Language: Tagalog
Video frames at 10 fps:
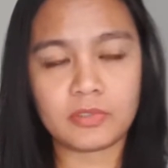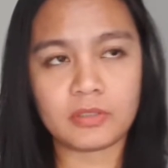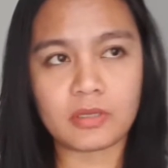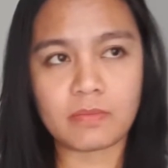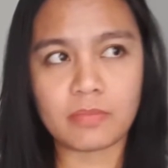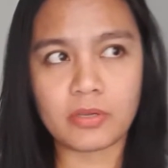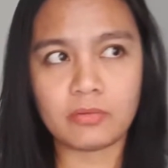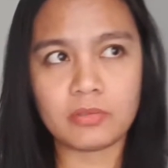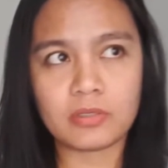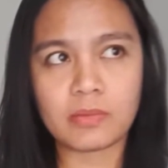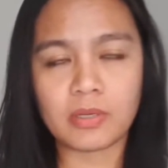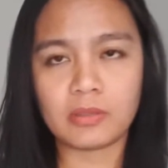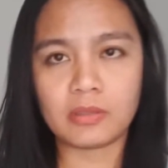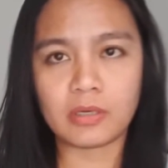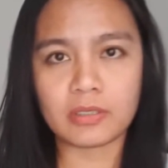saan ba yun? Sa
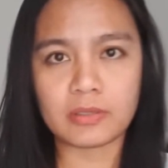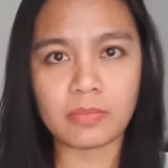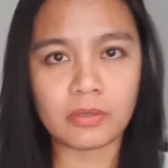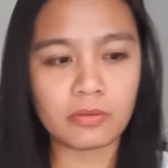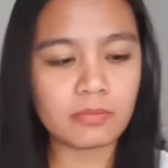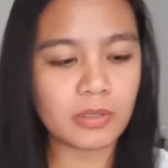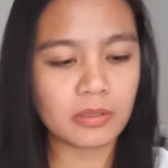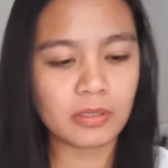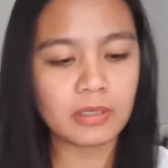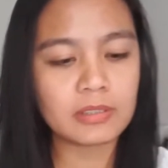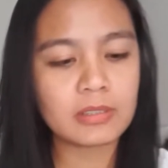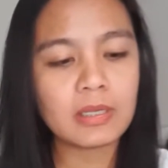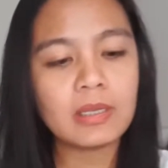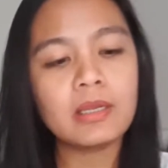matres ba yun? Matres.